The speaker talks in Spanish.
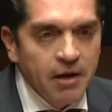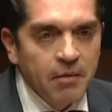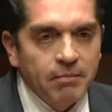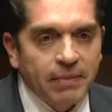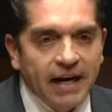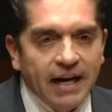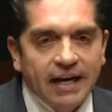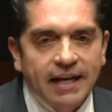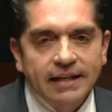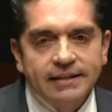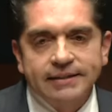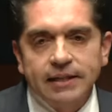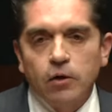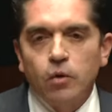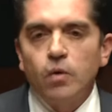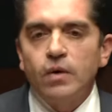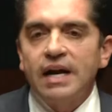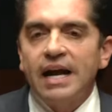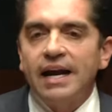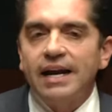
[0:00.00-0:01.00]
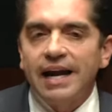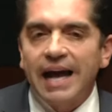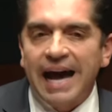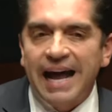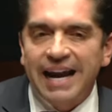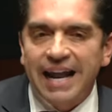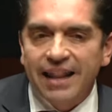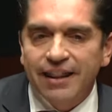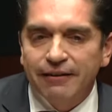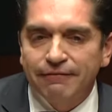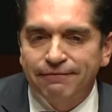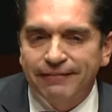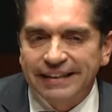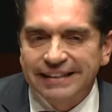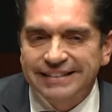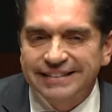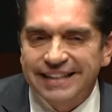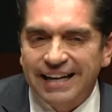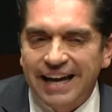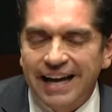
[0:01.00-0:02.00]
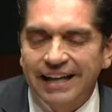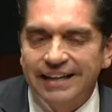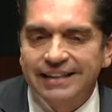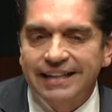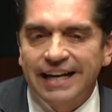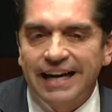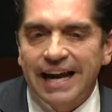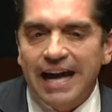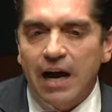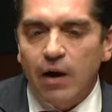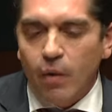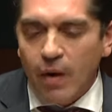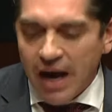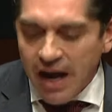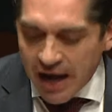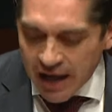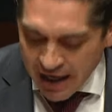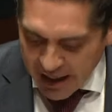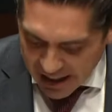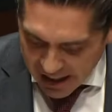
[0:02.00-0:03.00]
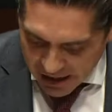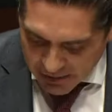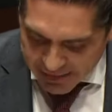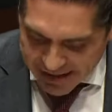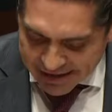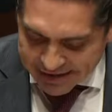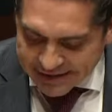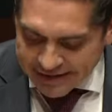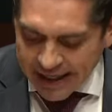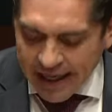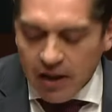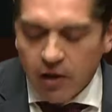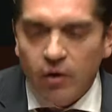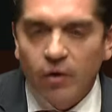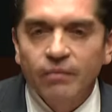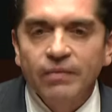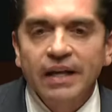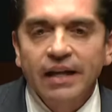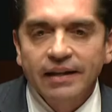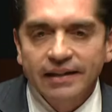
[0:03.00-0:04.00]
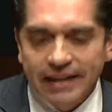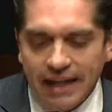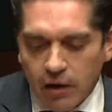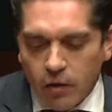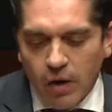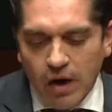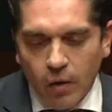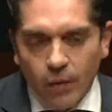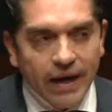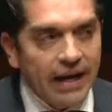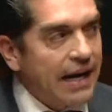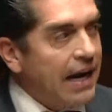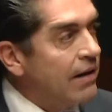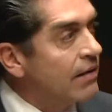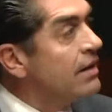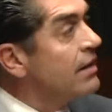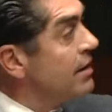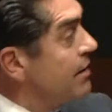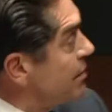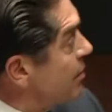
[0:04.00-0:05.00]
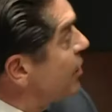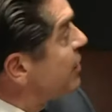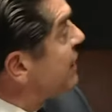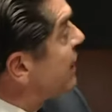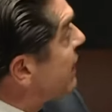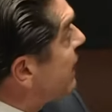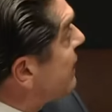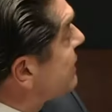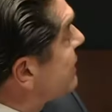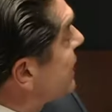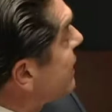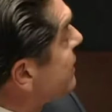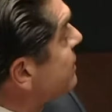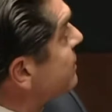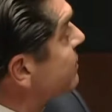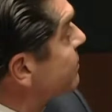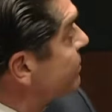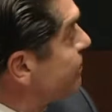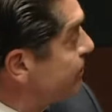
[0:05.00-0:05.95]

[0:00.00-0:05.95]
para que se unan a la defensa del agua en mi estado de Coahuila. Muchas gracias.